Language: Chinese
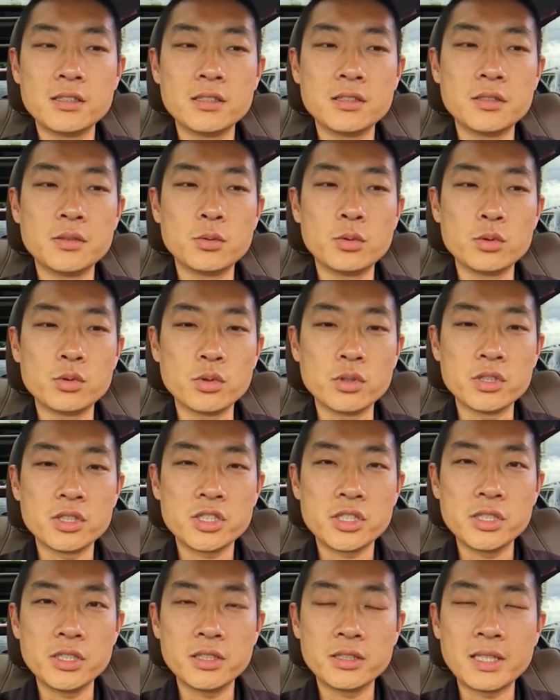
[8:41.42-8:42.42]
我觉得是
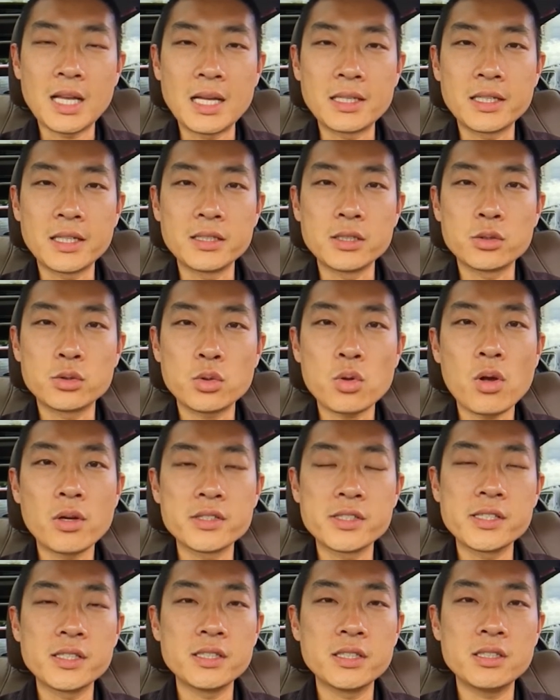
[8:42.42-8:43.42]
一个大胆的创
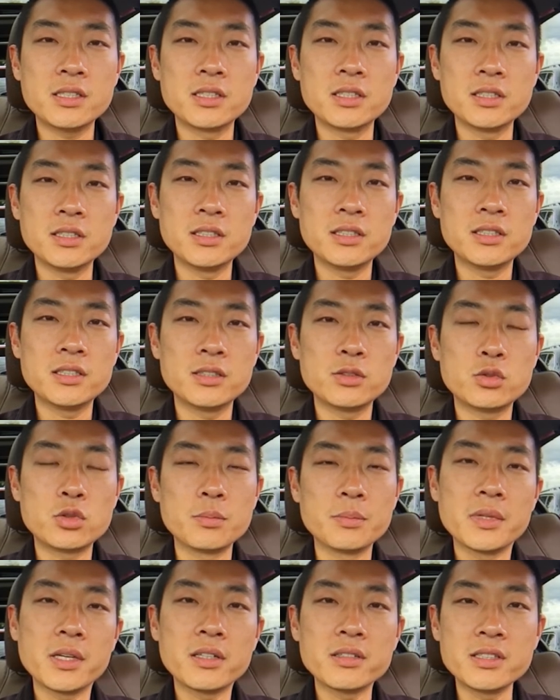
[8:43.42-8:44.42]
新和一个准
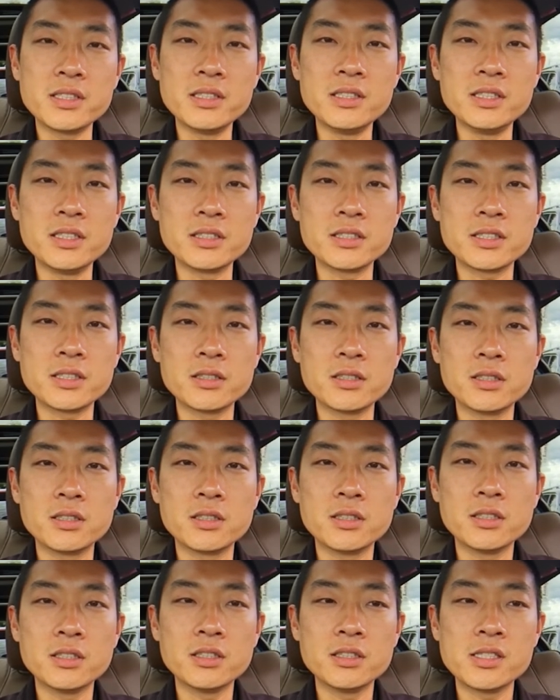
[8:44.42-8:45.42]
备要引领这个
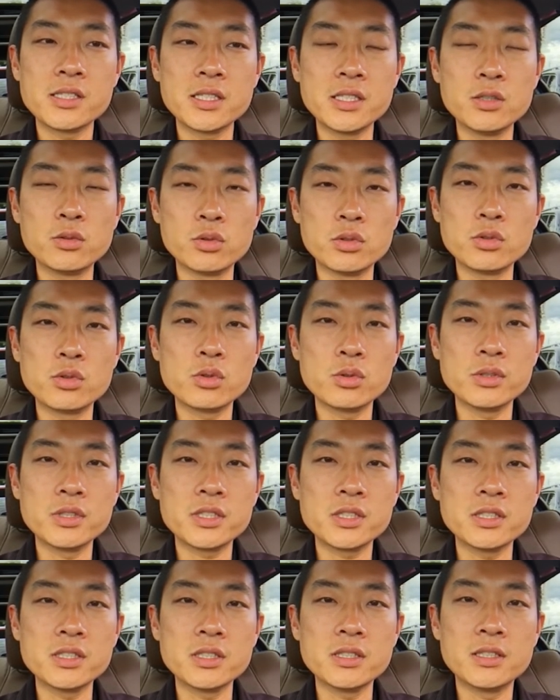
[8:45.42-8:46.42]
新一轮趋
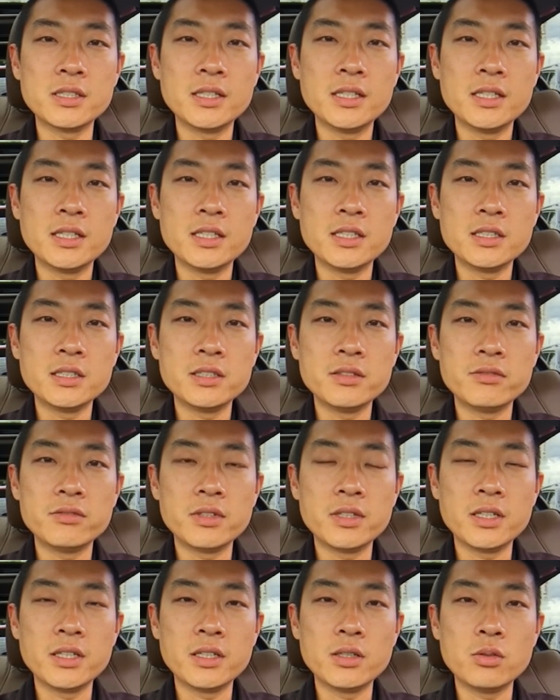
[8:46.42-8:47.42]
势的，因
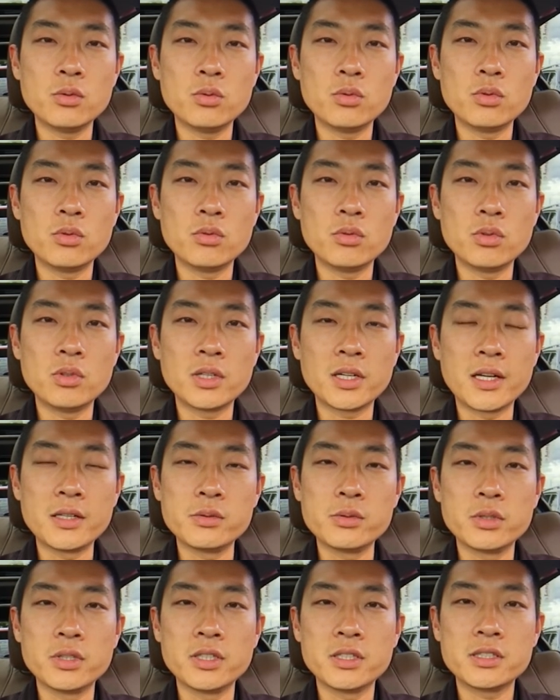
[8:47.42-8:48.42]
为我感
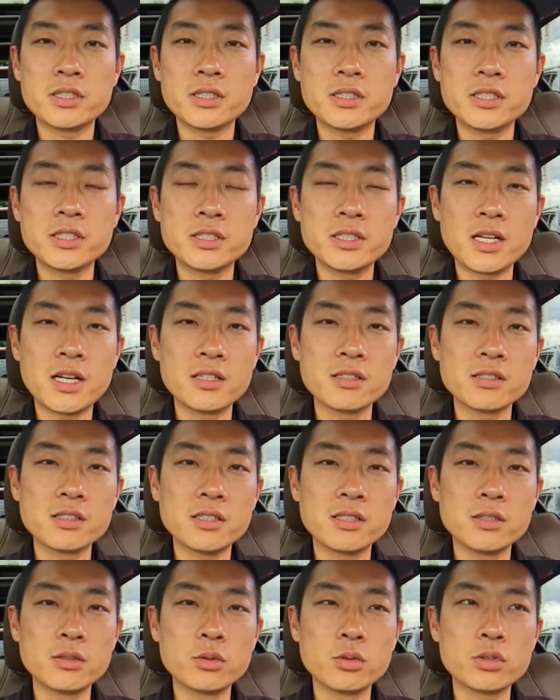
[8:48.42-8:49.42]
觉真是这样子，
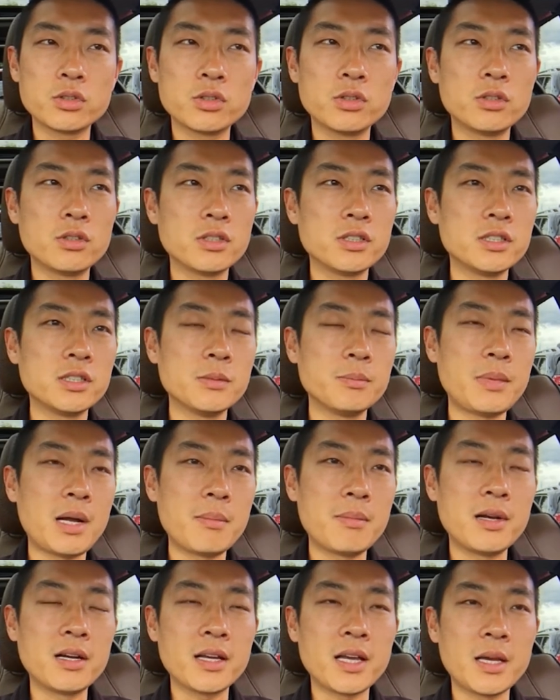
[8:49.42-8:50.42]
很多时候可能爸
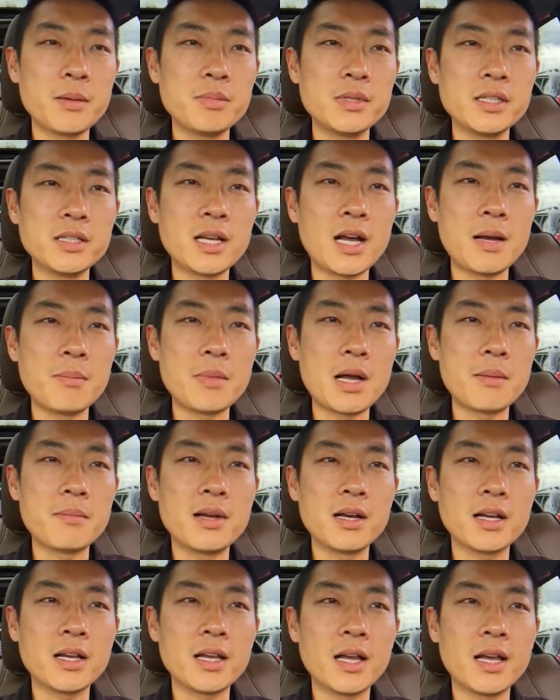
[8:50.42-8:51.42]
爸开皮卡，妈妈
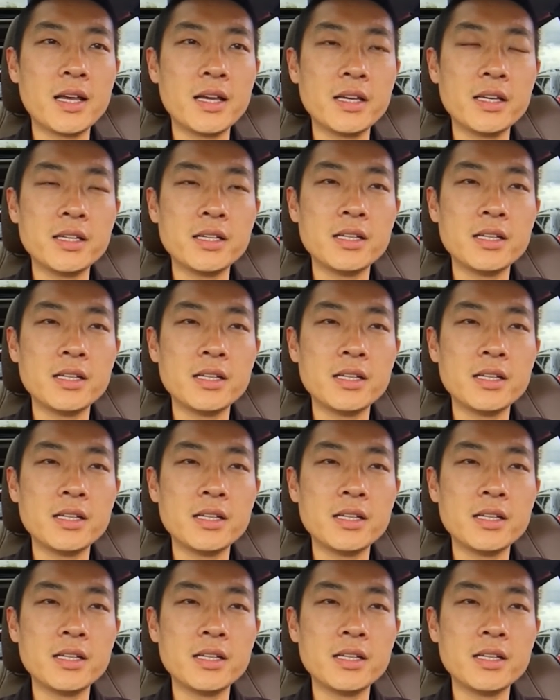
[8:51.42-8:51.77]
开